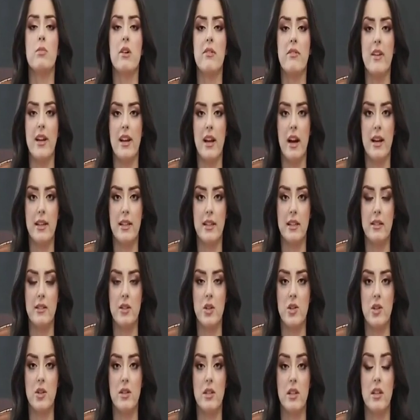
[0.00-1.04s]
bir felaket
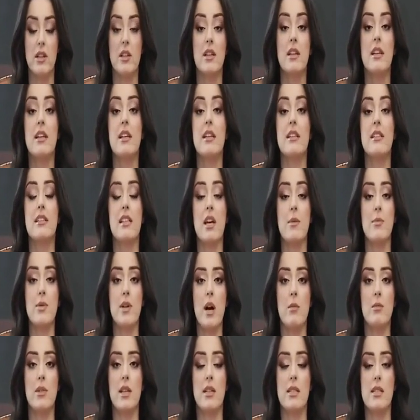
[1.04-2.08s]
yaşadı.
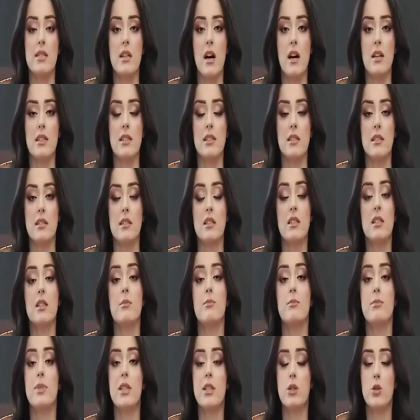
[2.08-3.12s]
Depremle sarsıldık,
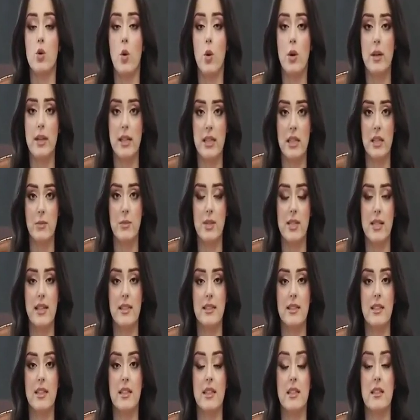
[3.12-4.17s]
birçok ilimizi
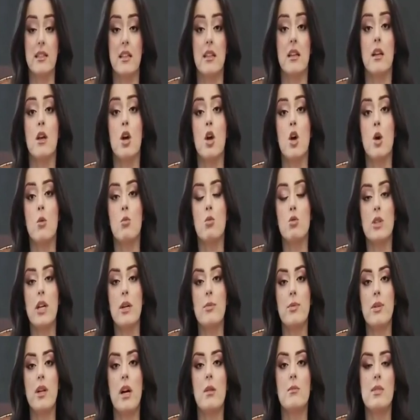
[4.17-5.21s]
etkiledi. Bu
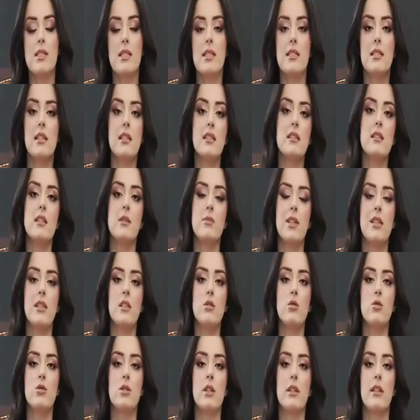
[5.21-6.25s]
deprem sizlerin de
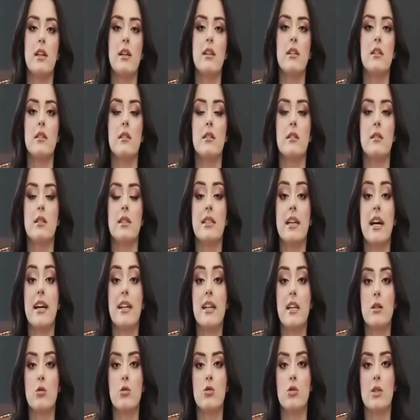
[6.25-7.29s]
bildiği üzere
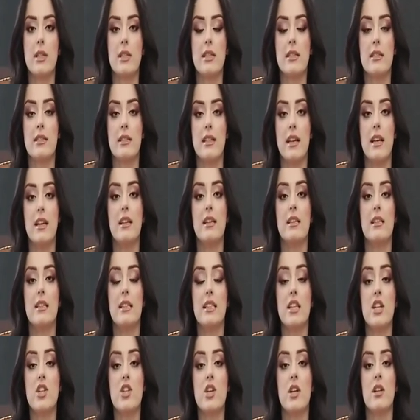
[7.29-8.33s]
kara üzerinde
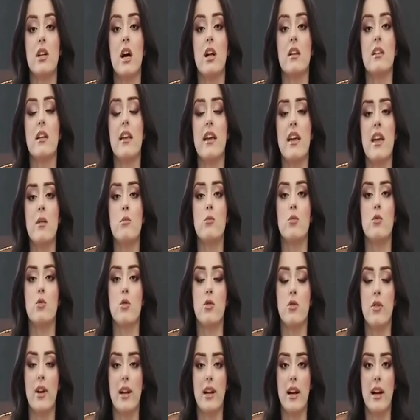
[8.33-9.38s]
yaşanan en
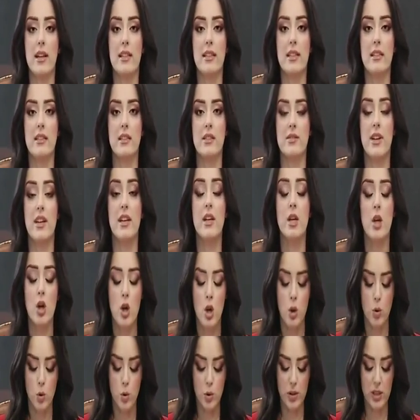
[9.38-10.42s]
büyük felaketti ve
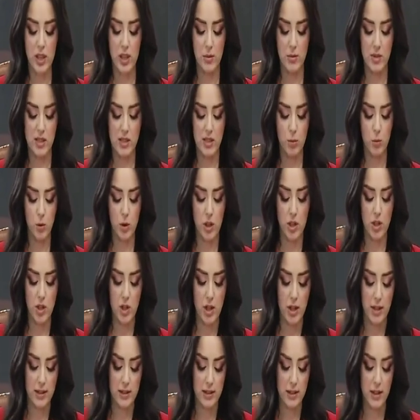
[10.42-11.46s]
ülkemizde bu
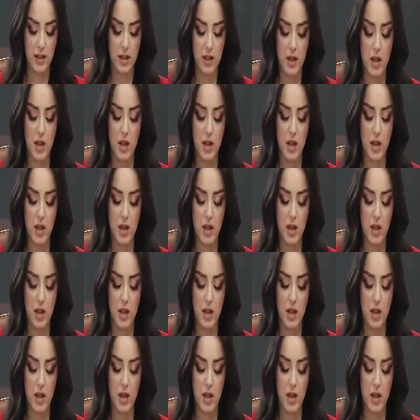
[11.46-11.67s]
yaşandı.